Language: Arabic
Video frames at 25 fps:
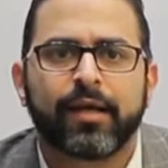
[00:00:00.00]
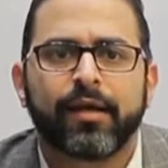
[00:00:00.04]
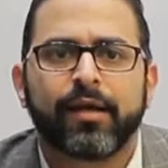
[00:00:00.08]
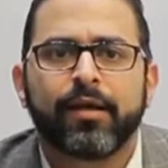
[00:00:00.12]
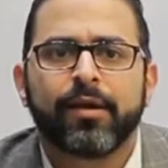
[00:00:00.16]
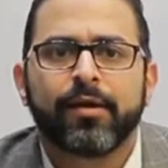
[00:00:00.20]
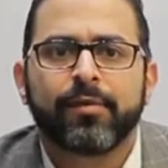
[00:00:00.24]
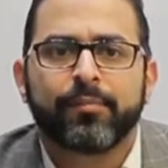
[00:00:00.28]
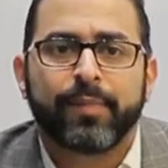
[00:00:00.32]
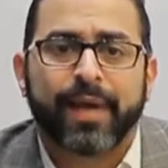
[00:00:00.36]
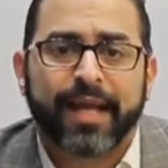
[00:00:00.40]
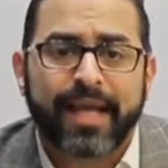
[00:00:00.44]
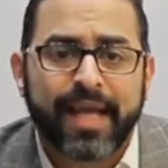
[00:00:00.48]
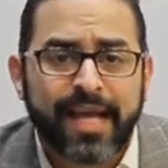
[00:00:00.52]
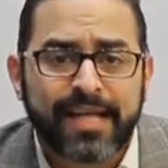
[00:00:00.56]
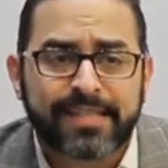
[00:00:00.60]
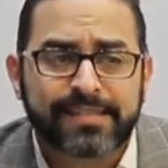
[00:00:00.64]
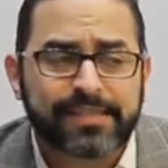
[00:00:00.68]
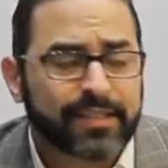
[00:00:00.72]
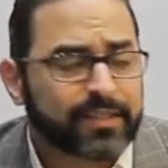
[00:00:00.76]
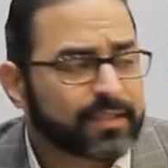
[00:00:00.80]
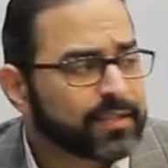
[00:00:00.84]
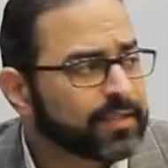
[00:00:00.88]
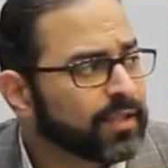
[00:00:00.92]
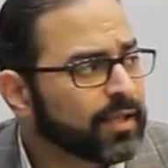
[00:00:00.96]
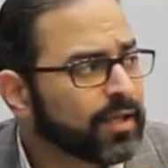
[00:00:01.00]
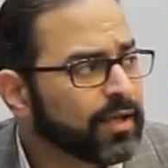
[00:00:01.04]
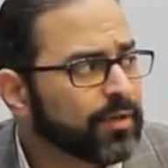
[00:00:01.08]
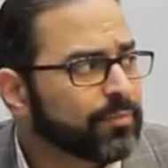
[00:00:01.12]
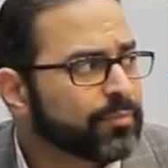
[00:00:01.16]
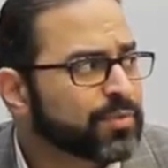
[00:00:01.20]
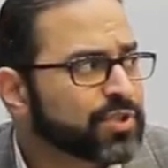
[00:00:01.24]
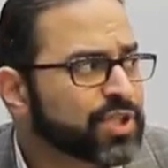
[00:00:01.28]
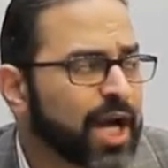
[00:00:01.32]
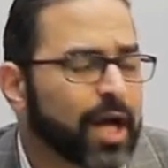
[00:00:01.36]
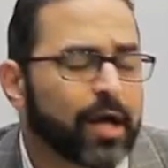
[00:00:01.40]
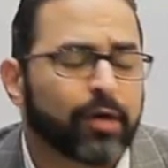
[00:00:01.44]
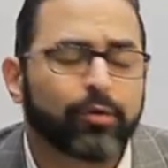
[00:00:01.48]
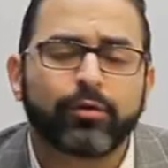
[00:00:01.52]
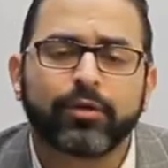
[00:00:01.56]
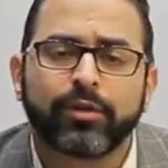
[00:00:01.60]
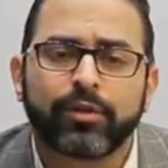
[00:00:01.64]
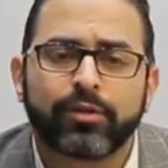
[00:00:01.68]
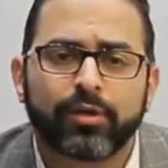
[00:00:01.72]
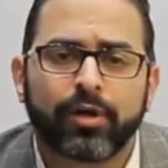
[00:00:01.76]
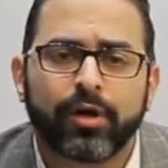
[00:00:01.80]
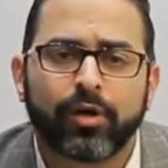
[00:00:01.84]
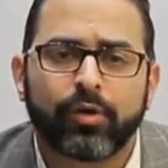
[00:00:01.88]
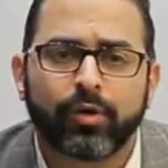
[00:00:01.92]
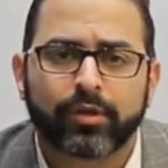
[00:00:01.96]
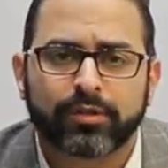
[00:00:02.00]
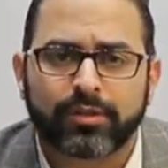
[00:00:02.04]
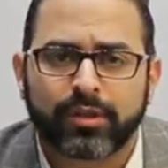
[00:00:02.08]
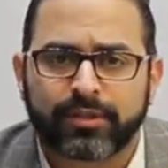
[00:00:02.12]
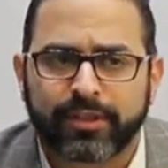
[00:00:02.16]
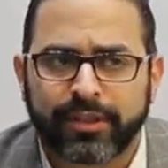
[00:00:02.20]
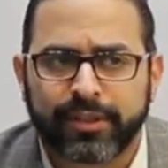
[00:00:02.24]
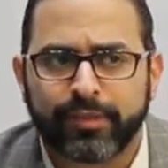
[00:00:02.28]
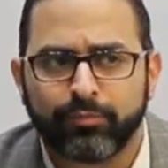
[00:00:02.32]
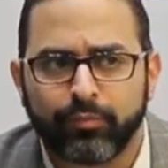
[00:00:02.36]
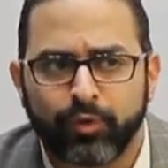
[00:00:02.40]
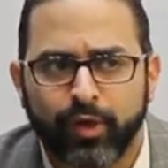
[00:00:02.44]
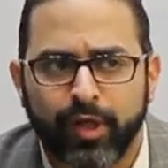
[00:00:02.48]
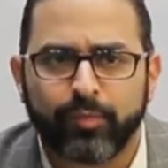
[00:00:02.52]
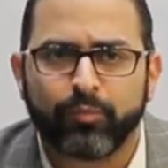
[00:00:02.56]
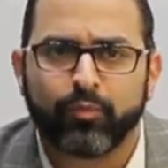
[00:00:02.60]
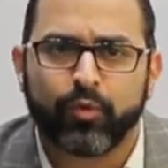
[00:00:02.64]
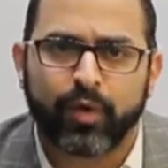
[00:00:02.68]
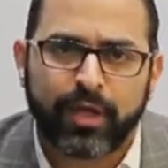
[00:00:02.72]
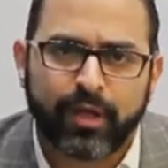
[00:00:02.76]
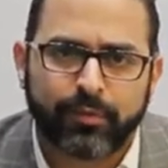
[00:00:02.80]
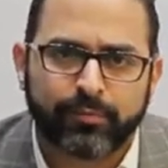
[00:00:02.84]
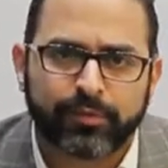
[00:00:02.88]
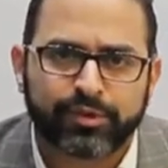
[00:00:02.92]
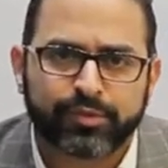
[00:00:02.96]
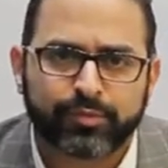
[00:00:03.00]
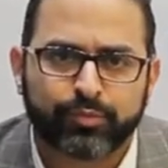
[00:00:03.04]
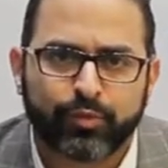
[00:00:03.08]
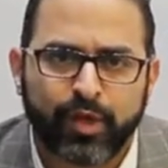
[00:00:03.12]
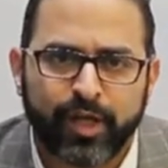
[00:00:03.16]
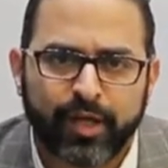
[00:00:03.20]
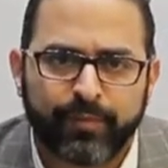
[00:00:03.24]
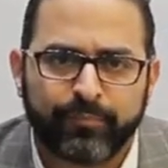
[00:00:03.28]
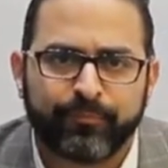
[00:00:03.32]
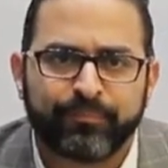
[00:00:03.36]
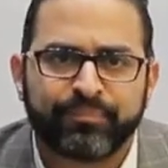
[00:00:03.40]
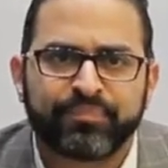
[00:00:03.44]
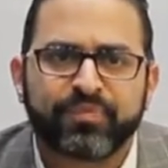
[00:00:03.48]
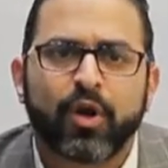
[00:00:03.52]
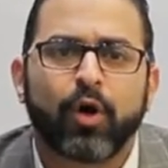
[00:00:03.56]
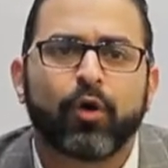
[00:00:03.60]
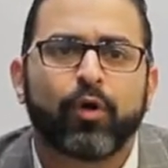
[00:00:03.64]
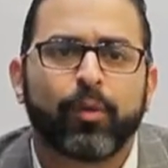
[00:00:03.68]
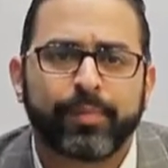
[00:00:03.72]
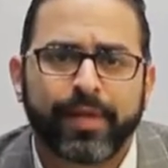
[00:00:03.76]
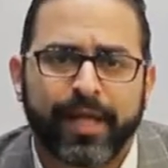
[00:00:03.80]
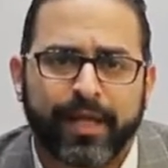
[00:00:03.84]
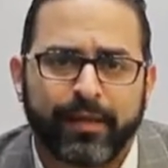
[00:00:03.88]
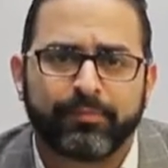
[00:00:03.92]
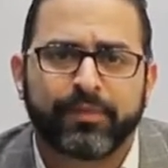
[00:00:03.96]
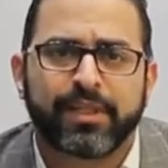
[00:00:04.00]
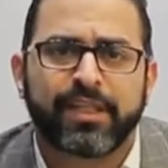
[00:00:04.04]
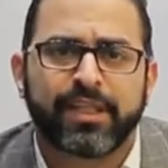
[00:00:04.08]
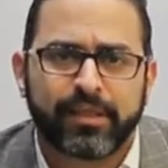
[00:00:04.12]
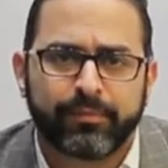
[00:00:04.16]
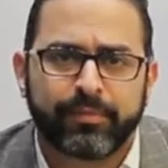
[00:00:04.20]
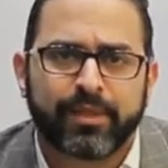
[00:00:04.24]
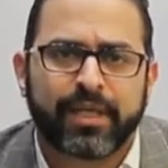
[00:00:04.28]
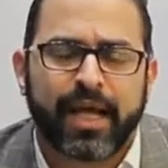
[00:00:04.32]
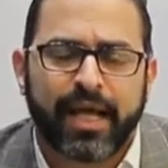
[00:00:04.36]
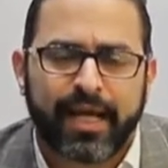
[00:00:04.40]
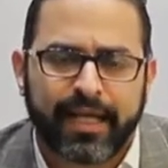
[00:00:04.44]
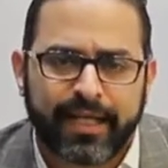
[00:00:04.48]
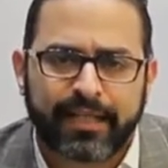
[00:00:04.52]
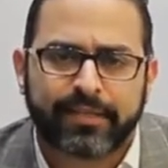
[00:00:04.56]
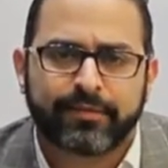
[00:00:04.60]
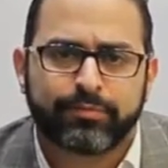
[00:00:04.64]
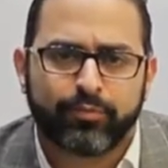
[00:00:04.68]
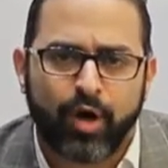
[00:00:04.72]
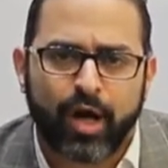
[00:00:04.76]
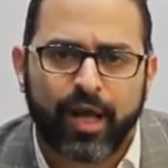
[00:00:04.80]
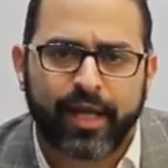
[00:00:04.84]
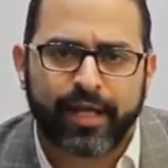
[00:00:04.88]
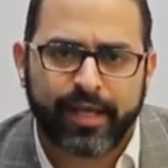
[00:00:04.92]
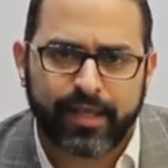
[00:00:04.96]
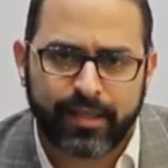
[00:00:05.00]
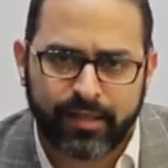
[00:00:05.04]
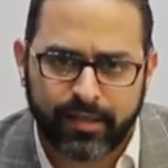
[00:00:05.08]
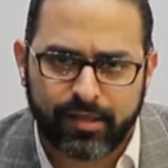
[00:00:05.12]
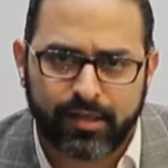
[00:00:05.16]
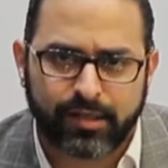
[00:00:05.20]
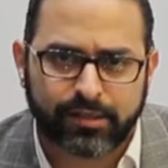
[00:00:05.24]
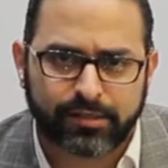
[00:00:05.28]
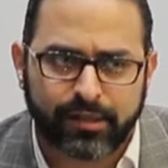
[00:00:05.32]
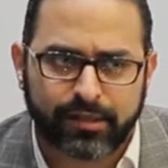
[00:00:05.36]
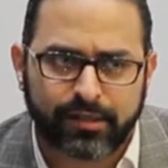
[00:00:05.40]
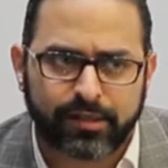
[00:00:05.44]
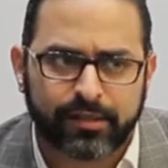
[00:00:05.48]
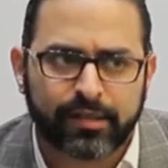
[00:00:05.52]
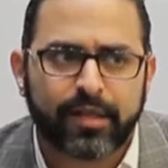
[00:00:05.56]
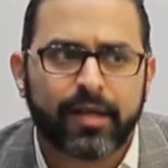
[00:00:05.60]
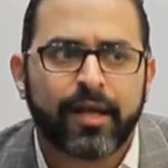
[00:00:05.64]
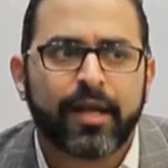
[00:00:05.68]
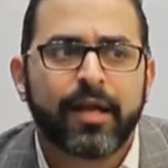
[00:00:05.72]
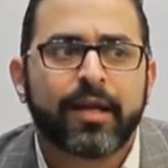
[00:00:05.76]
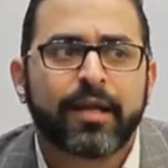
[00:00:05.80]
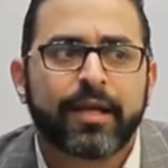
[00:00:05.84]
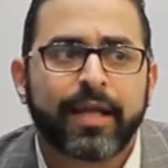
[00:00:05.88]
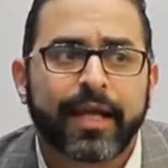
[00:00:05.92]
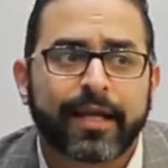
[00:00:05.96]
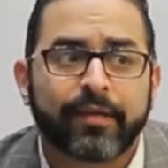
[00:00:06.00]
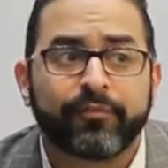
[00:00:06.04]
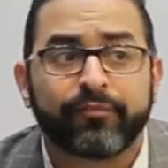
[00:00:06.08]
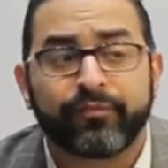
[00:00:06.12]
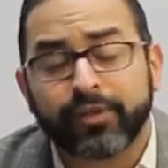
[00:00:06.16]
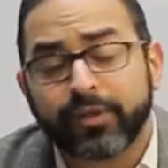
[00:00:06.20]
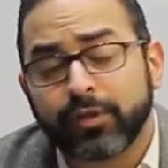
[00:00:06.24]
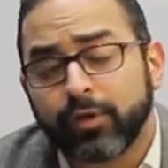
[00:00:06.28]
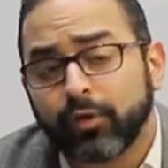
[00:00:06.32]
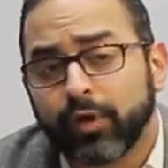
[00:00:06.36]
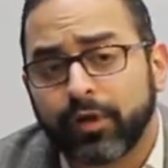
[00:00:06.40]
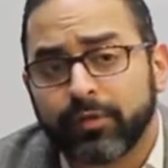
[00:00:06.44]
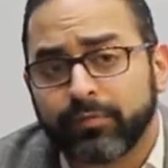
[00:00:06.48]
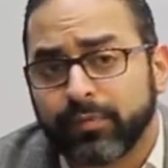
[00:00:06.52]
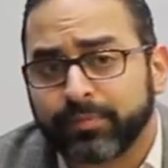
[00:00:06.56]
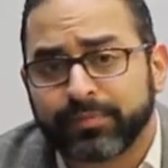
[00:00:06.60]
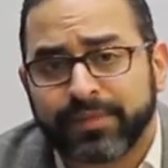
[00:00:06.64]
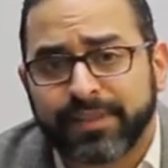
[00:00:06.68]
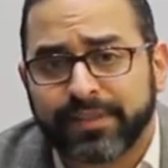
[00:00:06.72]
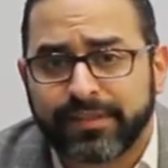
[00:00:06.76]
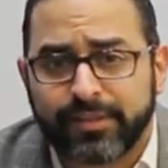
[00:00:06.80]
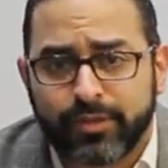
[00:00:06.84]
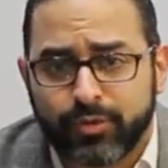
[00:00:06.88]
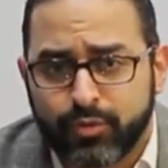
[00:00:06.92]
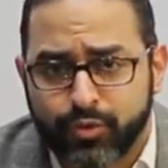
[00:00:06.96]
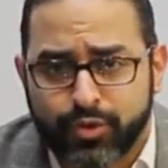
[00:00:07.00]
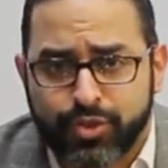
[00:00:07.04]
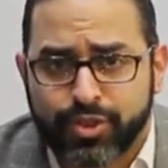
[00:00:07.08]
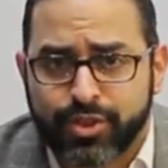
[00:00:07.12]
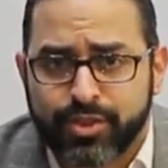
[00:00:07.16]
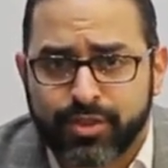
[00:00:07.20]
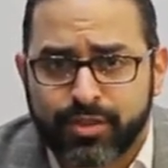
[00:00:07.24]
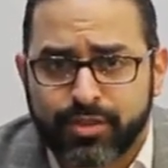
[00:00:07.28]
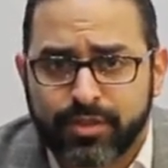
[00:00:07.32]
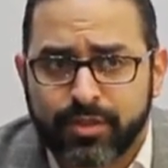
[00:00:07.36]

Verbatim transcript: مجازا مش هقول ان هو تطعيم مهم ولا مش مهم هو بيحميني من حاجات معينه خطر لكن في دول ما بتديهوش